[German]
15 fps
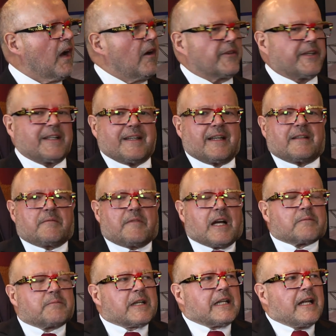und dann, dann,
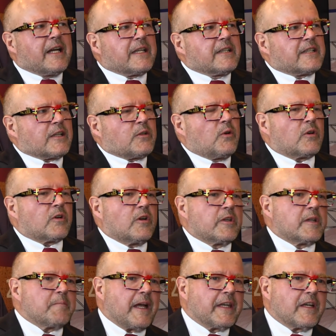macht man gleich einen Decoder. Und
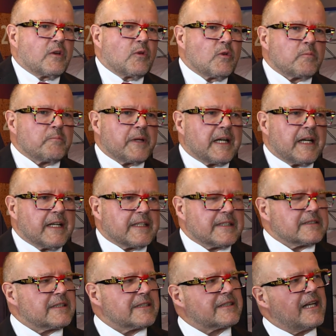im genau. analogen Bereich
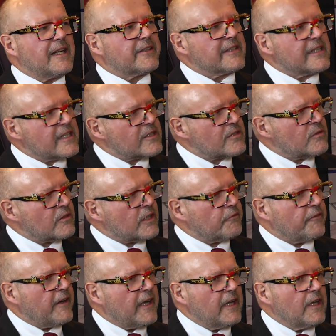ist das halt nicht so der
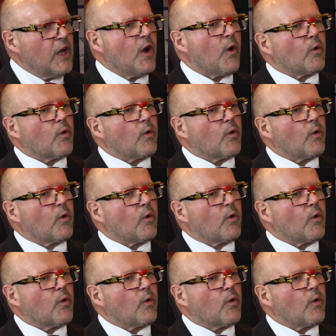Fall.